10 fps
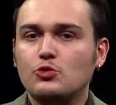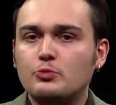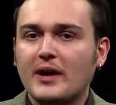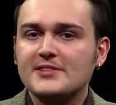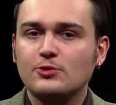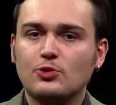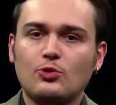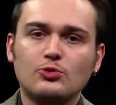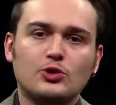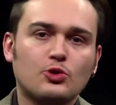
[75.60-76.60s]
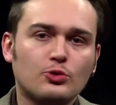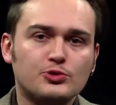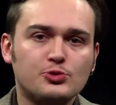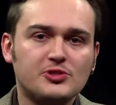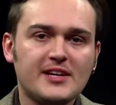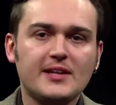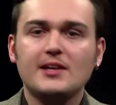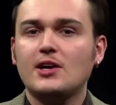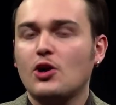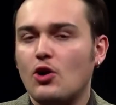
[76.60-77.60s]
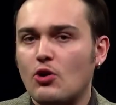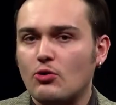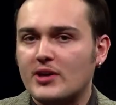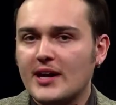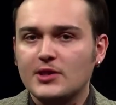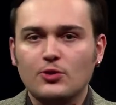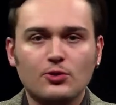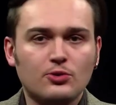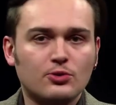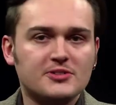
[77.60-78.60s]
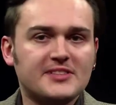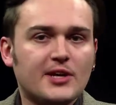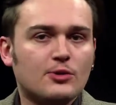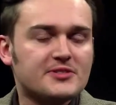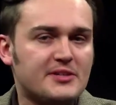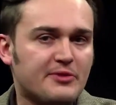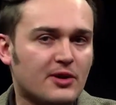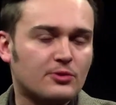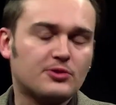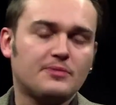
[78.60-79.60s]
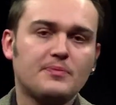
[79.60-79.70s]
nous présenterons notre sujet en quatre euh, séquences différentes.